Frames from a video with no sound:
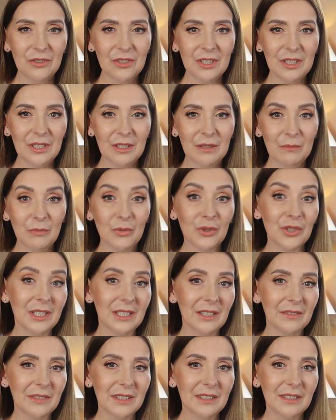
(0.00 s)
godziny, może
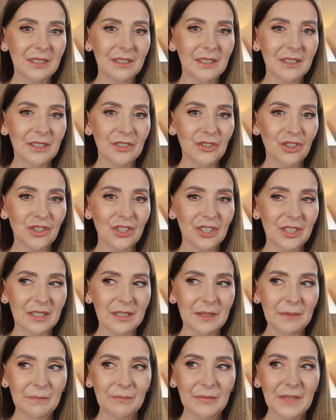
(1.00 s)
nawet y,
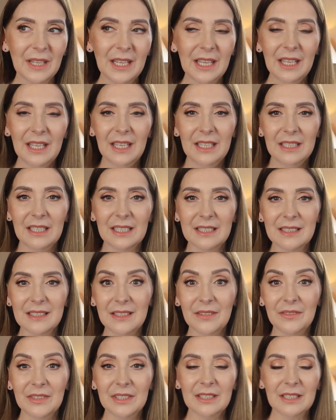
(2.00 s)
trzy. Teraz
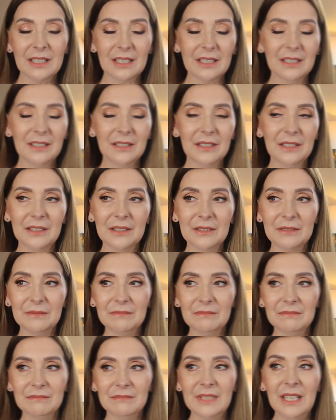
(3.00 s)
nawet tak y,
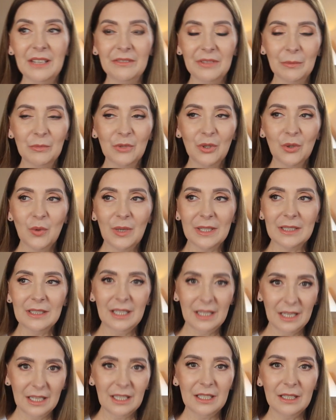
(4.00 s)
nie wiem
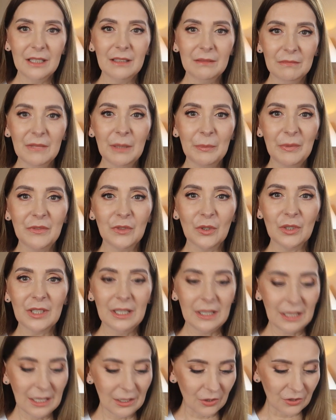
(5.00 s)
dokładnie, ale na pewno
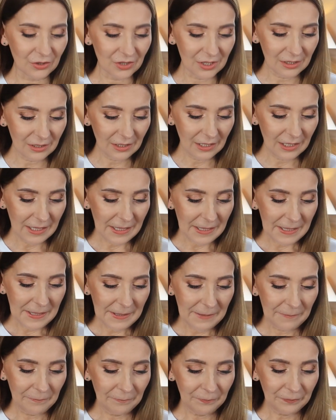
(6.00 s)
kilka godzin.
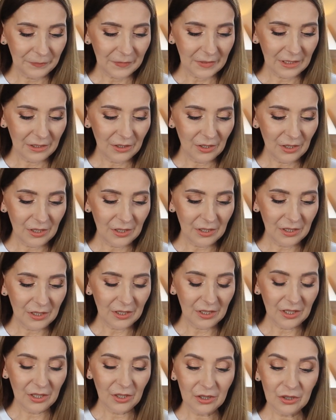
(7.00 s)
Mm,
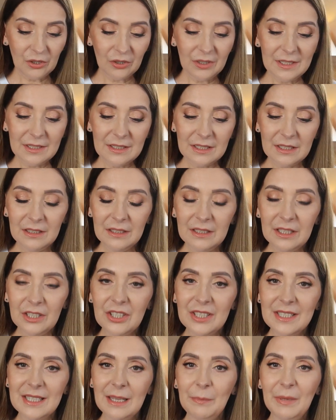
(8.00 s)
I, to jest
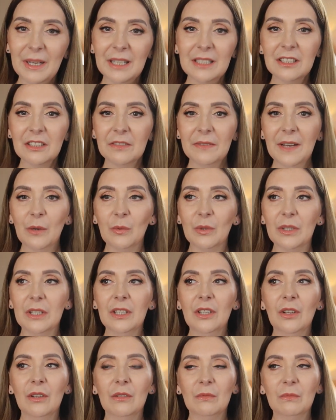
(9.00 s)
też zapach trwały
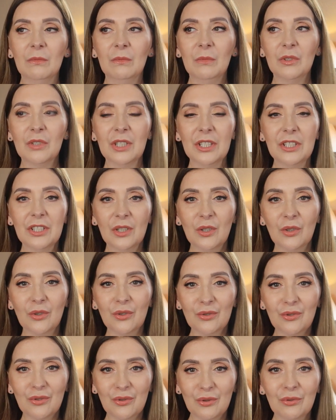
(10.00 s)
i on możecie
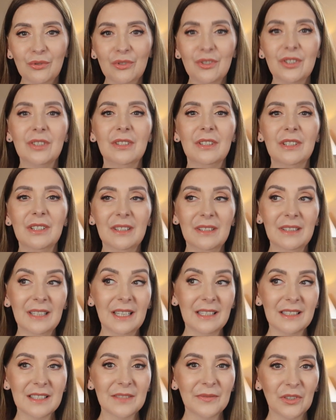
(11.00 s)
go czuć y,
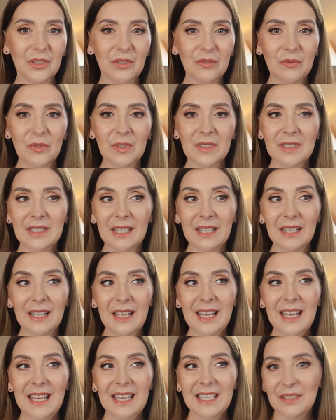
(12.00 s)
na swoich włosach,
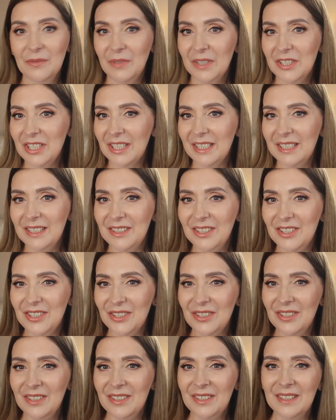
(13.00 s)
zwłaszcza kiedy
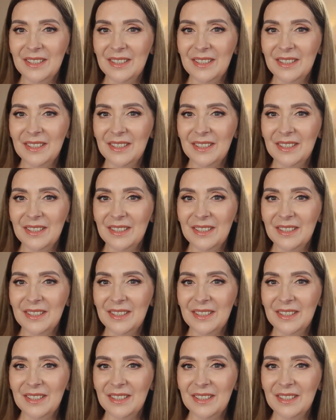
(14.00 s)
się